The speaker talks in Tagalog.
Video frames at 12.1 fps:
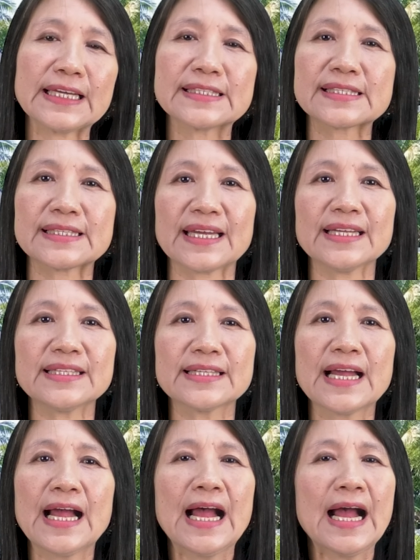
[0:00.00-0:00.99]
Instead,
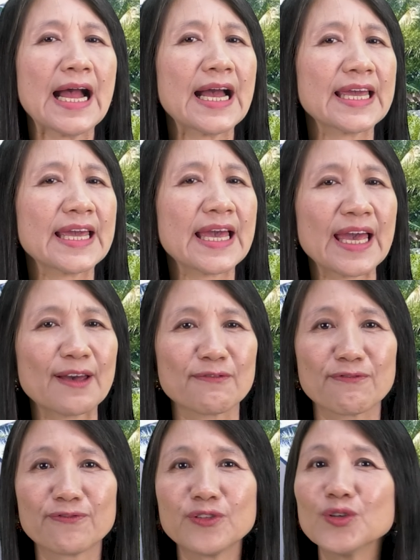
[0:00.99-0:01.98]
I
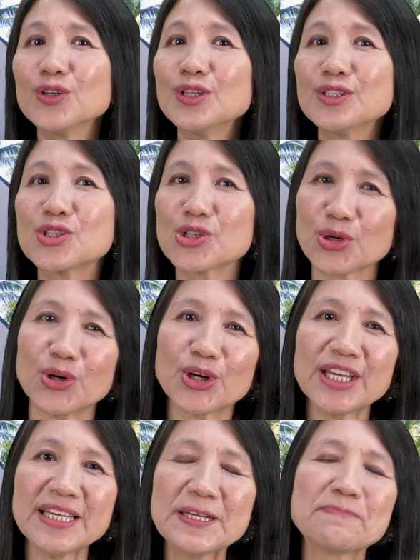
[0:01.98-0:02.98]
have full
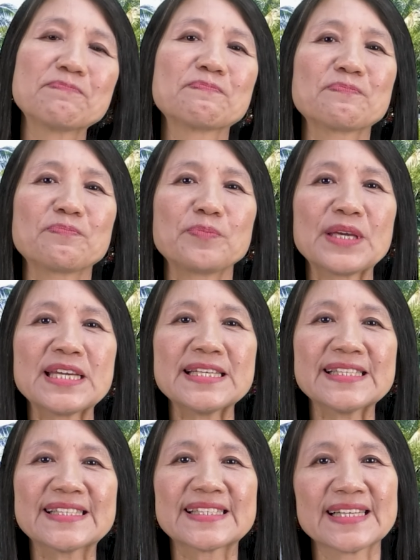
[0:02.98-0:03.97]
joy,
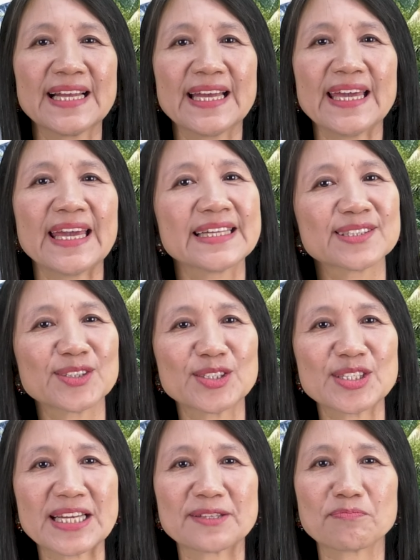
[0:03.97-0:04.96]
peace and
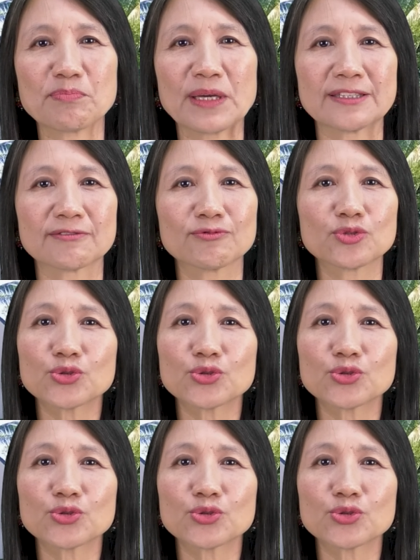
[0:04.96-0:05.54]
contentment.